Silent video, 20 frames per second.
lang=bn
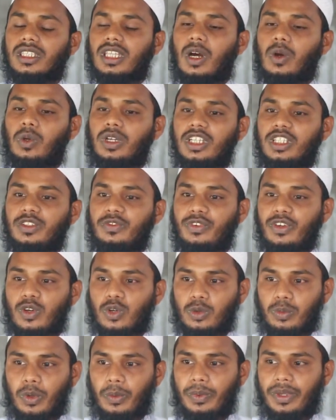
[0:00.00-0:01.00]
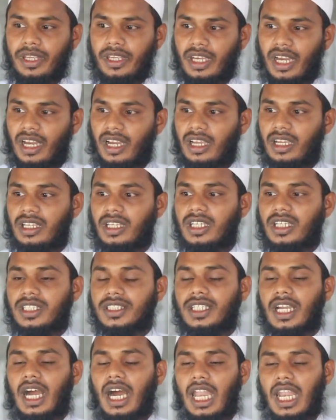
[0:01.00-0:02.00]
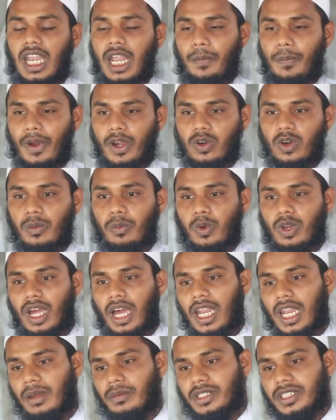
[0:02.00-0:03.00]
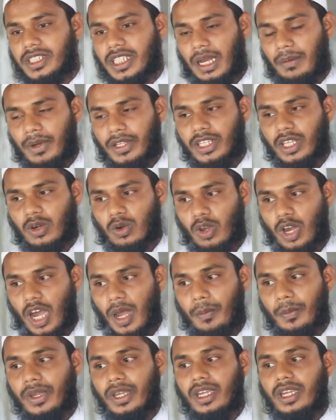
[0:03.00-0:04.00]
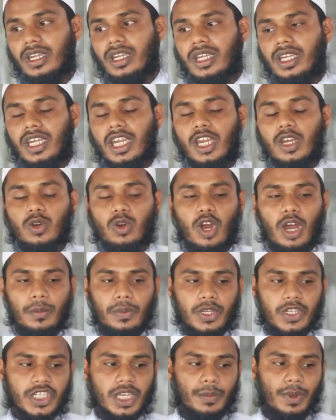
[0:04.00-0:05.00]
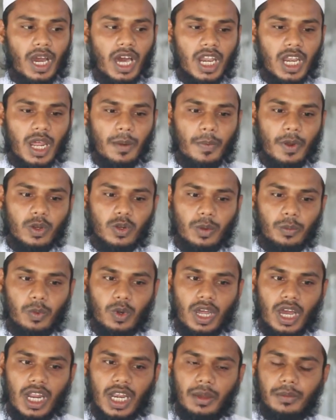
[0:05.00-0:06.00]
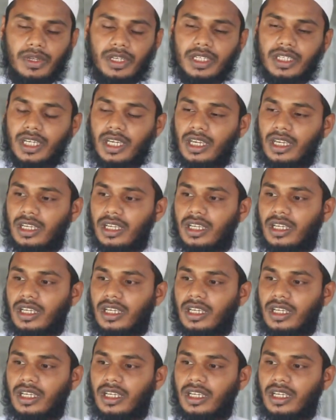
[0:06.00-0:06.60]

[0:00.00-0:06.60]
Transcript: তাওহিদ ফিরুবিয়া যে আল্লাহ পাক রব্বুল আলমিন যে আমাদের রব এই রব হিসেবে আল্লাহ পাক রব্বুল আলমিনকে